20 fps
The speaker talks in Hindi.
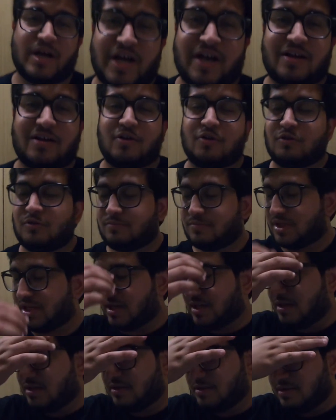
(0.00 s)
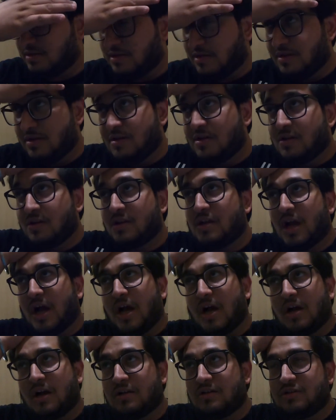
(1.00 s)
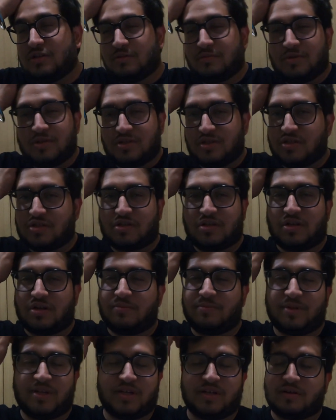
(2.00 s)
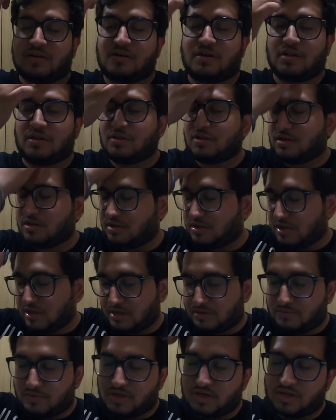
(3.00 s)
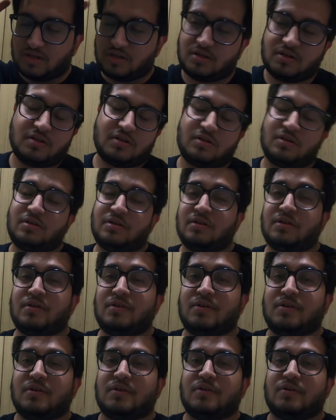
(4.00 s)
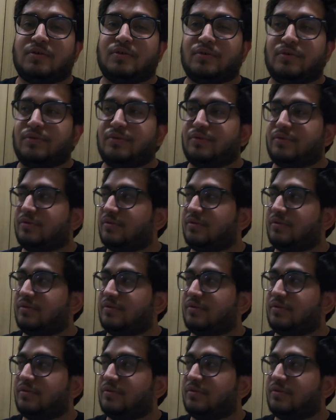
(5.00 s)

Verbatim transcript: आँखों में यार क्या ज़बरदस्त गर्मी है ख़तरनाक वाली